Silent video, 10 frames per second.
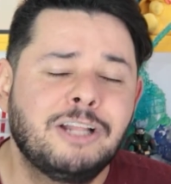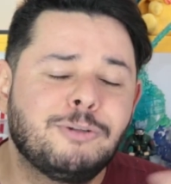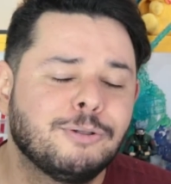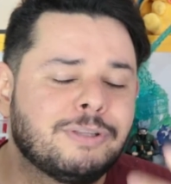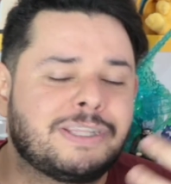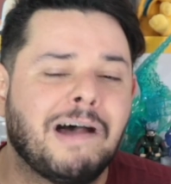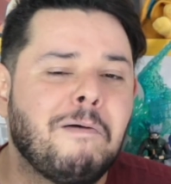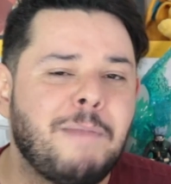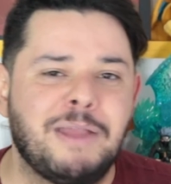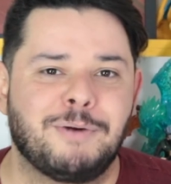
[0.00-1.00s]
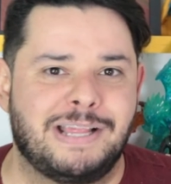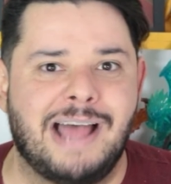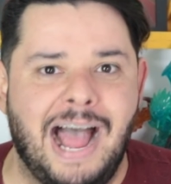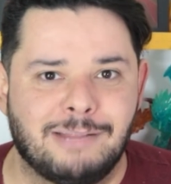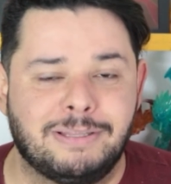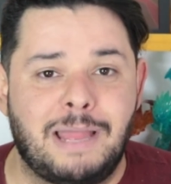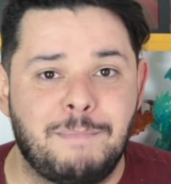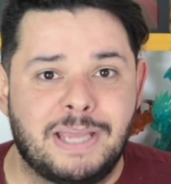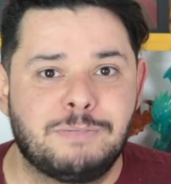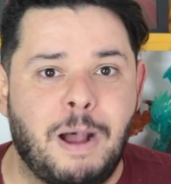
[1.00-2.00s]
tudo tão bem cuidado, até
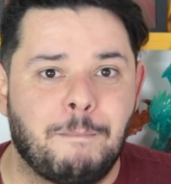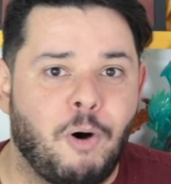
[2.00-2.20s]
mesmo a